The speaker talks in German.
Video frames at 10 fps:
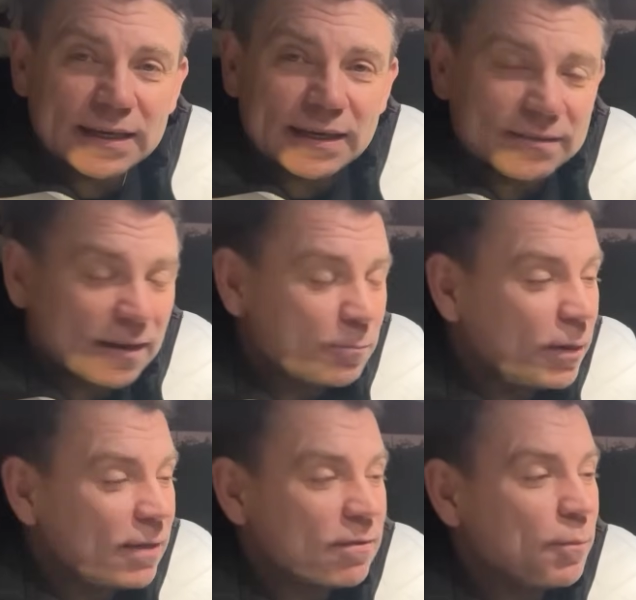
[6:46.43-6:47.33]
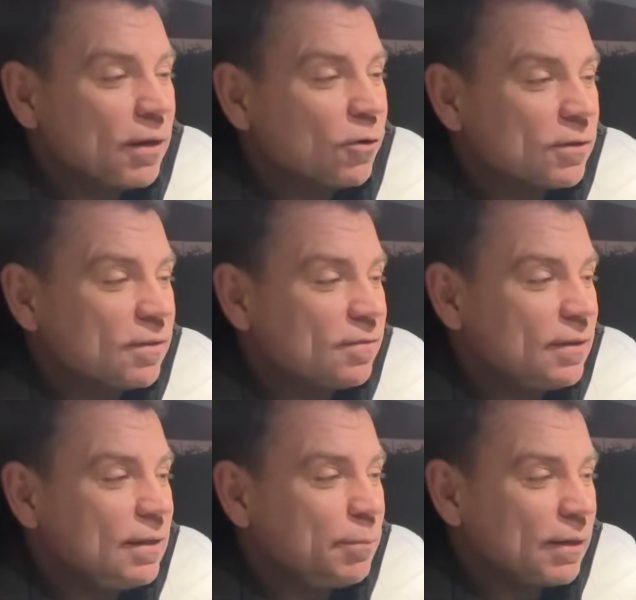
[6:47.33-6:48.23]
er sagt mir jetzt immer noch, dass
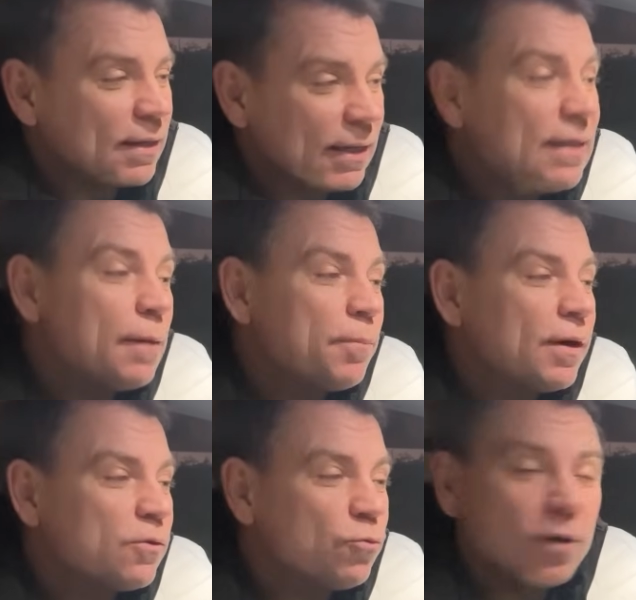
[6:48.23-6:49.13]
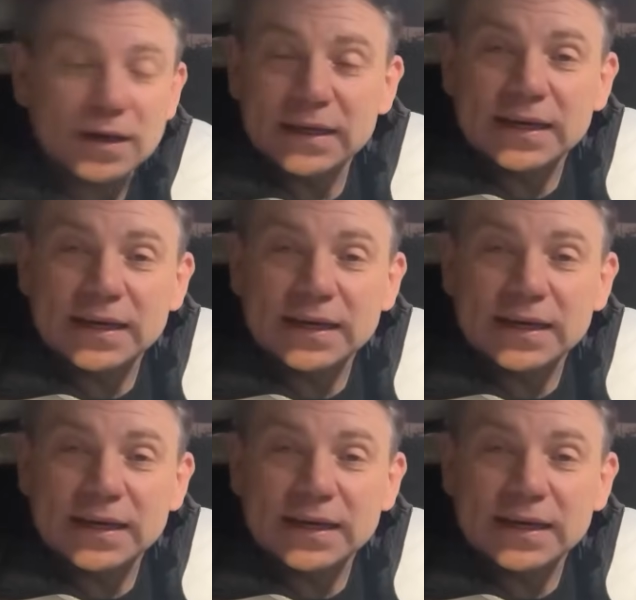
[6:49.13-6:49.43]
die Batterietemperatur